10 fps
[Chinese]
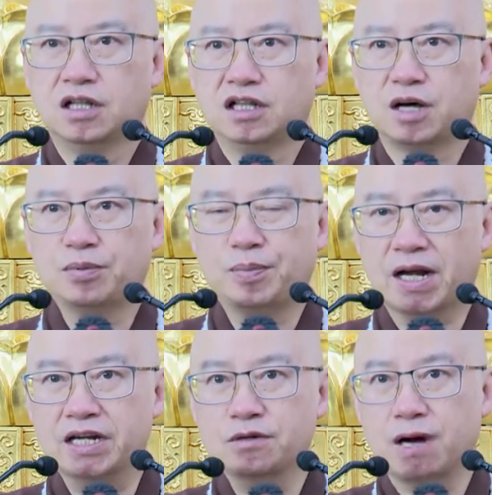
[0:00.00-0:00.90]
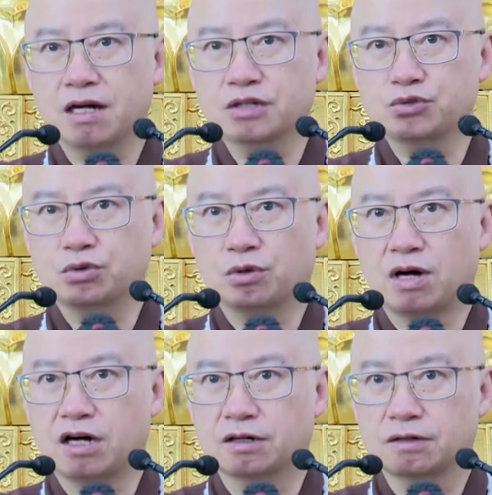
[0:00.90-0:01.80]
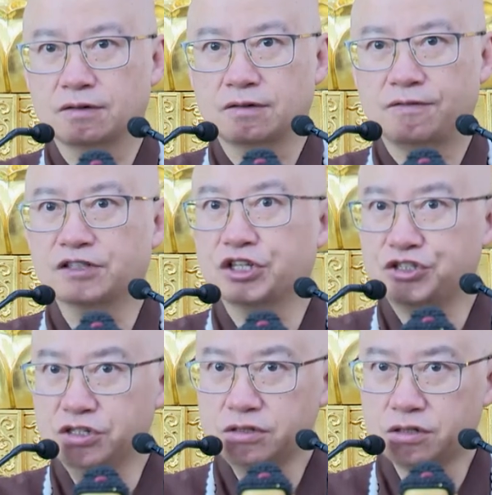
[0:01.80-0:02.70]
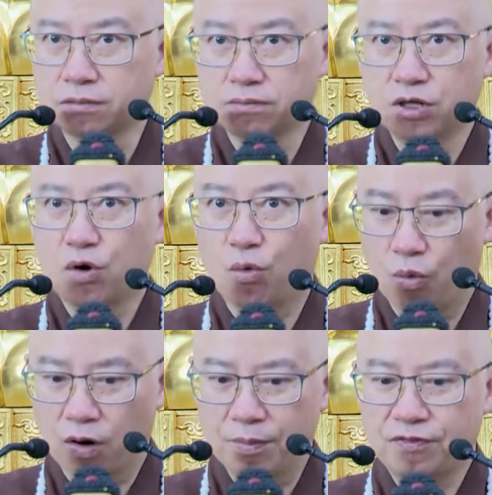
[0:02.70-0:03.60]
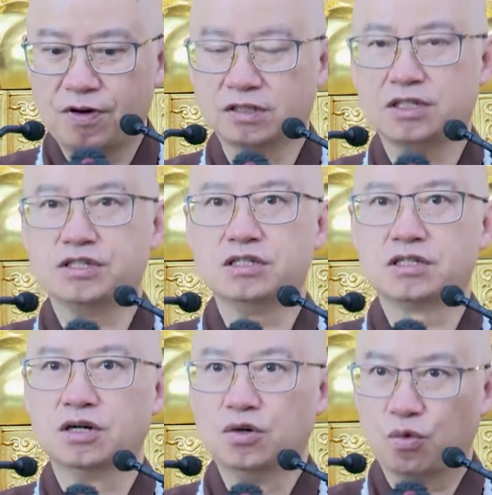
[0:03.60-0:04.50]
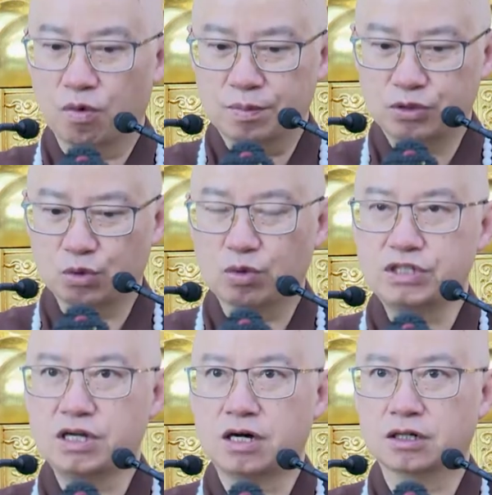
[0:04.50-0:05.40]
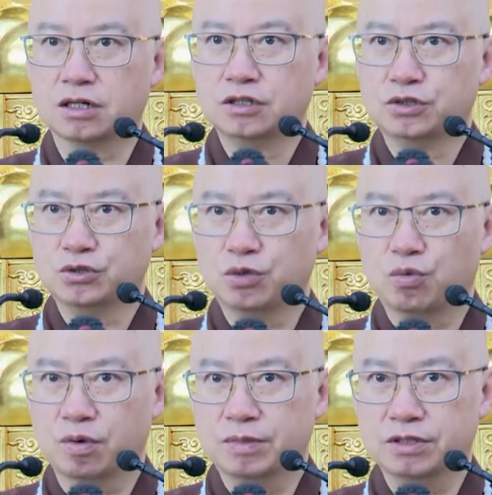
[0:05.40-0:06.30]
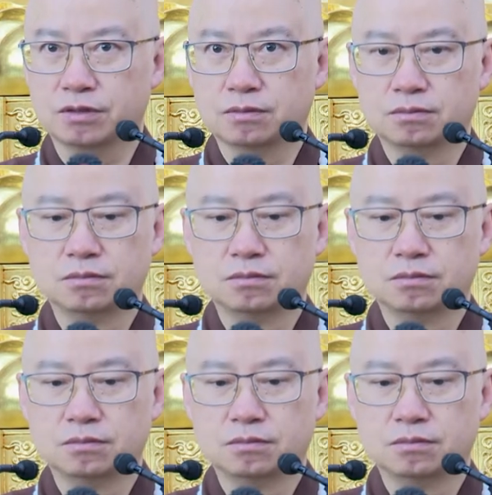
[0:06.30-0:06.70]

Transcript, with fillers: 他不把另外一个人说的话放在心上，我们放在心上，我们着相了，所以我们就